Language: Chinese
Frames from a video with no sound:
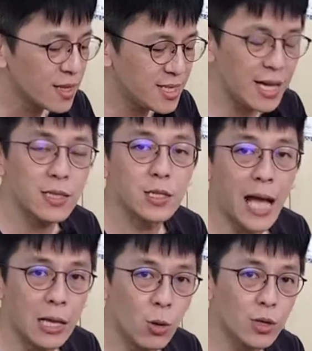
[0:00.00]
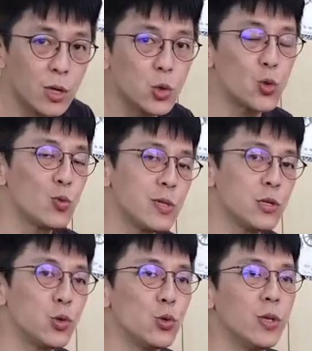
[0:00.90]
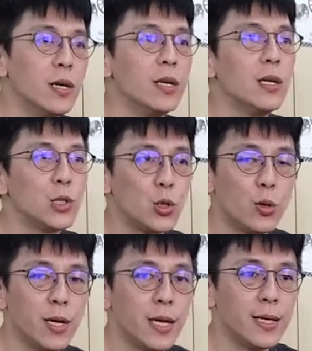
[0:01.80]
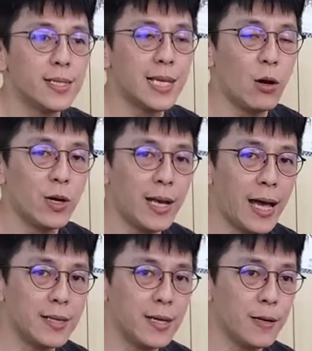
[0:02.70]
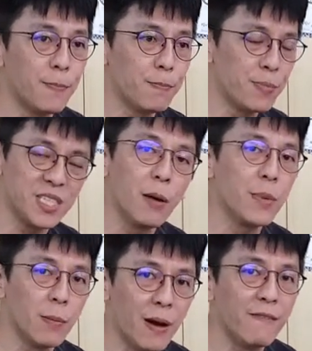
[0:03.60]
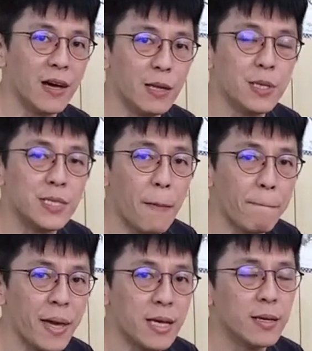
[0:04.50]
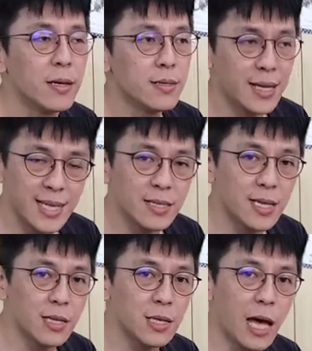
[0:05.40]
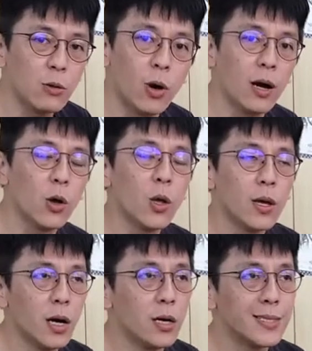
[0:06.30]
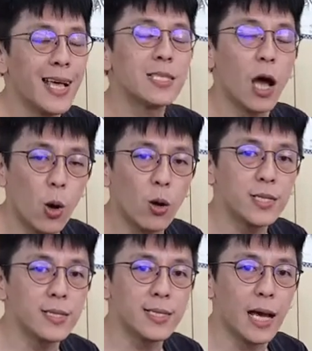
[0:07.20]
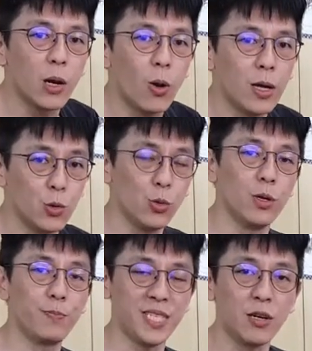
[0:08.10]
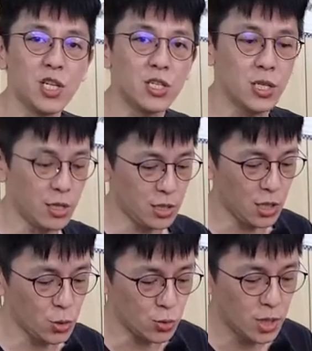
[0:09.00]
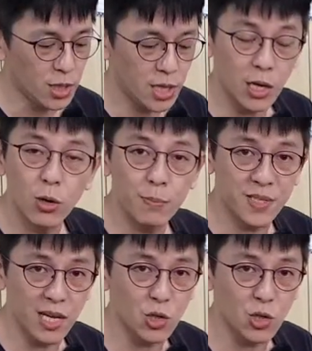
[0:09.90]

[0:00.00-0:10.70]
这样的弹簧的舒适度呢，就会稍微来的比较没有办法那么兼备。那像这样的弹簧，呃，在操控性上的话，如果比较热血的车主，可能会比较